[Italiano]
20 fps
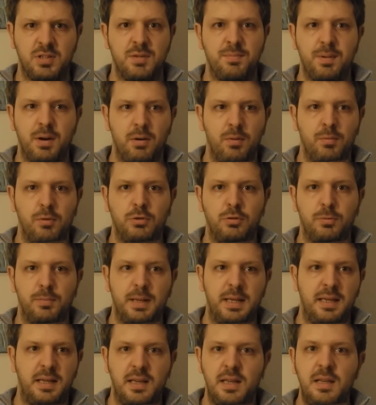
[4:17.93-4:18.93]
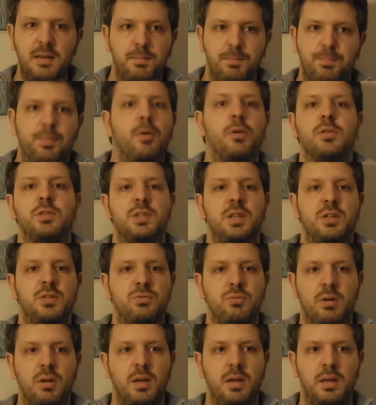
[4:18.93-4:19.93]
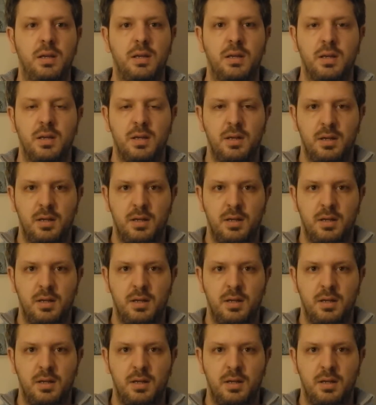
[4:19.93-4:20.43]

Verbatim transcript: sembrano molto manichini in posa i suoi,